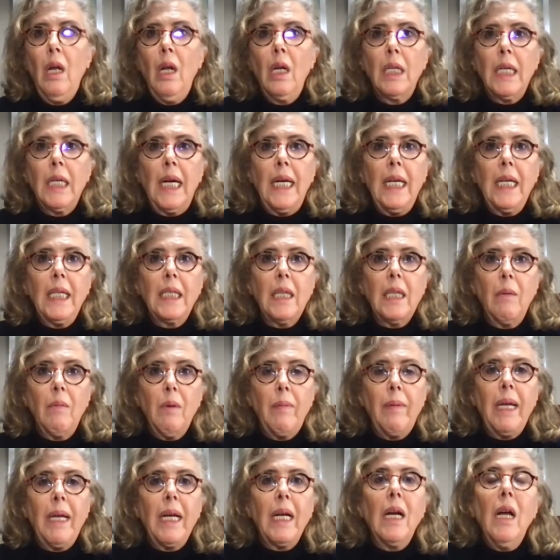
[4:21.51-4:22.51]
Clarín está
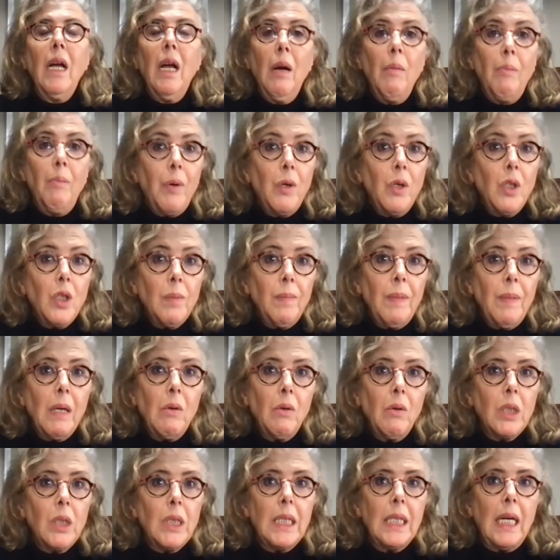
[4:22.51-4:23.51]
muy bien. Proust me
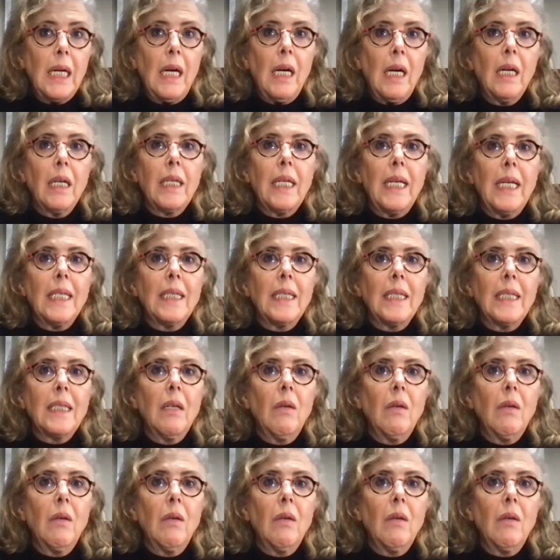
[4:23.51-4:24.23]
gusta, que,